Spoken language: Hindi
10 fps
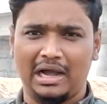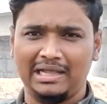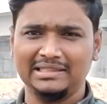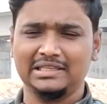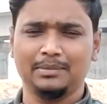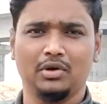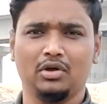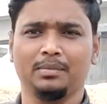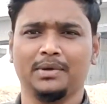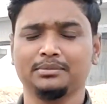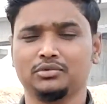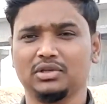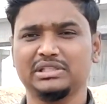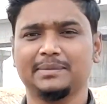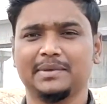आज के ब्लॉग में हम
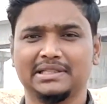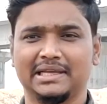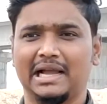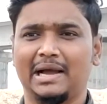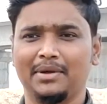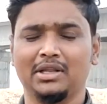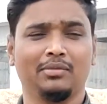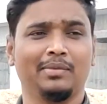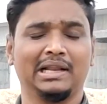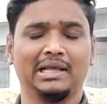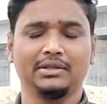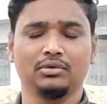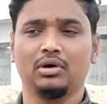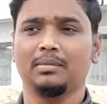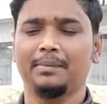तोनी सबके पे देखावे वाला
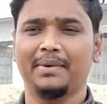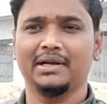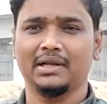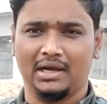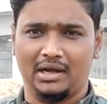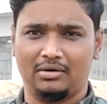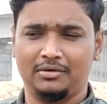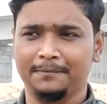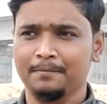हियो हम अपन गांव